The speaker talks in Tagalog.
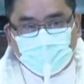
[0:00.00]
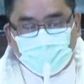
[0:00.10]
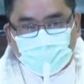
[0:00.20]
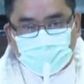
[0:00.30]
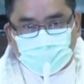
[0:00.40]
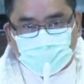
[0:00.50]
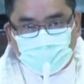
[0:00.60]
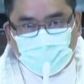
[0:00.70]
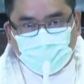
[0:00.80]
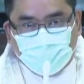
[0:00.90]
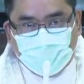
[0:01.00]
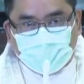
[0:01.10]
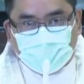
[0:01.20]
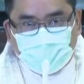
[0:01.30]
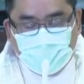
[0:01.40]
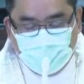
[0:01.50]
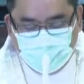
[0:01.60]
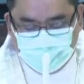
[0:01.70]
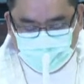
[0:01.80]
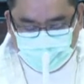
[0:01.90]
Most of our waking
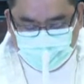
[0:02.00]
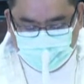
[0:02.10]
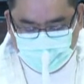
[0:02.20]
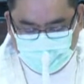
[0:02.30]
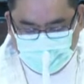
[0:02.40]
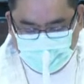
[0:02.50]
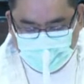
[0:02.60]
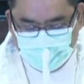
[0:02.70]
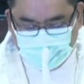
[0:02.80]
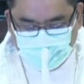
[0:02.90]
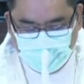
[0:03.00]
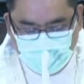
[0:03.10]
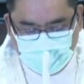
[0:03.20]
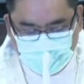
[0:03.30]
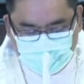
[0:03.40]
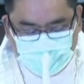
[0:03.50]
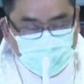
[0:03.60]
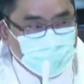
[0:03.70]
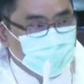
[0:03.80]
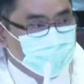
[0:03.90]
hours is based
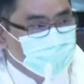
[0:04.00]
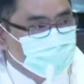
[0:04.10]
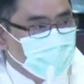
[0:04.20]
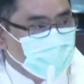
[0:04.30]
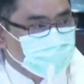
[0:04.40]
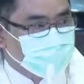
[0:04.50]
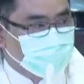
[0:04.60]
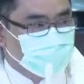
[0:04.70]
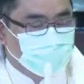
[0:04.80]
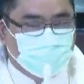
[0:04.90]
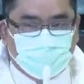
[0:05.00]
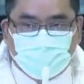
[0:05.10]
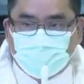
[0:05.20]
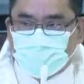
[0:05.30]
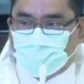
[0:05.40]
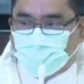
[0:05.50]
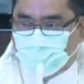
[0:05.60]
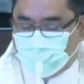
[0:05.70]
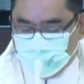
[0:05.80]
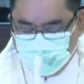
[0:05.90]
on trust,
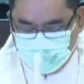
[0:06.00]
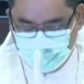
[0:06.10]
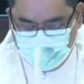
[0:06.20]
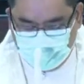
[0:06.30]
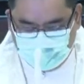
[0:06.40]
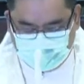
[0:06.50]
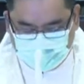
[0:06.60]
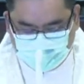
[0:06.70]
on faith.